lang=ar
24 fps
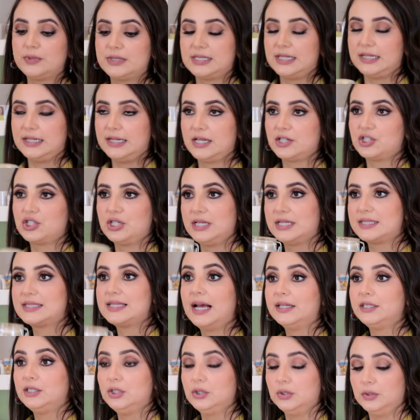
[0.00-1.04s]
بالثلاجه
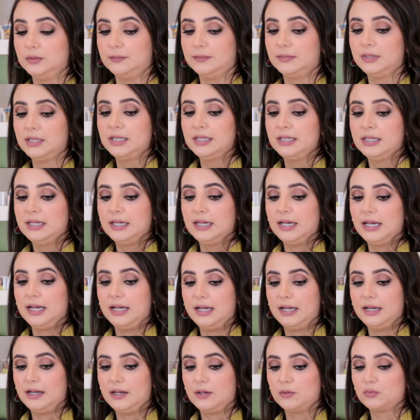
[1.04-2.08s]
لتاني يوم
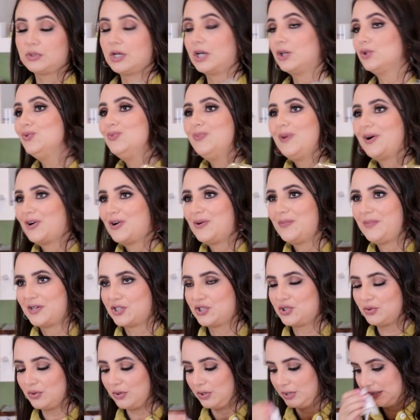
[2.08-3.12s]
آه وتاخدوه معكم على
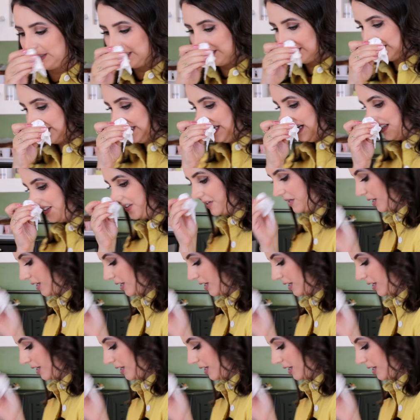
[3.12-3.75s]
الشغل كسناك